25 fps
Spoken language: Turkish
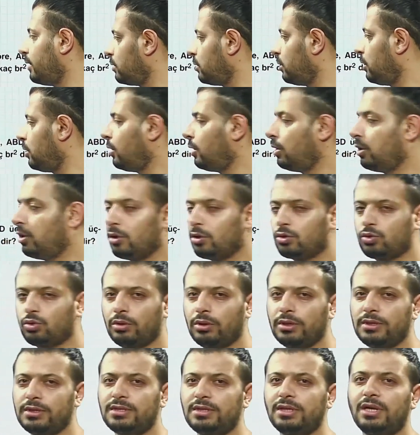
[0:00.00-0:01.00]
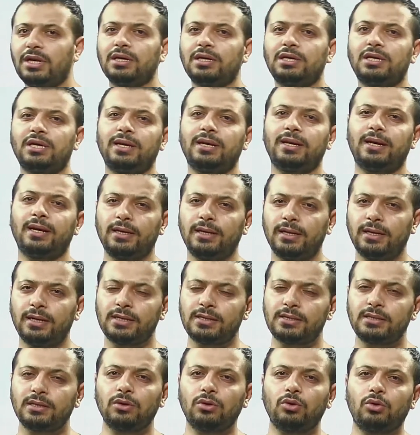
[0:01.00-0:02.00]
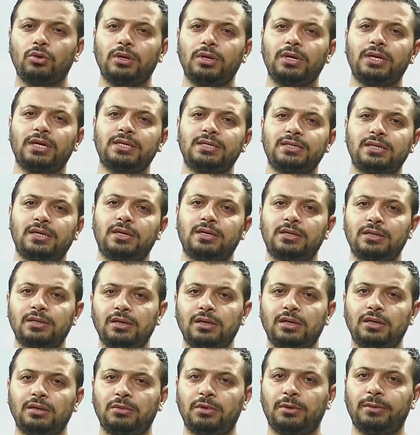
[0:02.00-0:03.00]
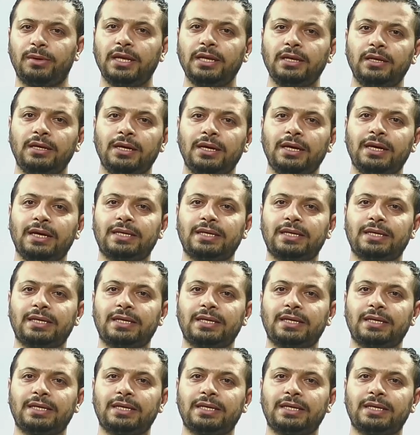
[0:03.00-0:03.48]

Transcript: var. Dolayısıyla kenarlar arasındaki oranı kısa hatırlayalım hemen.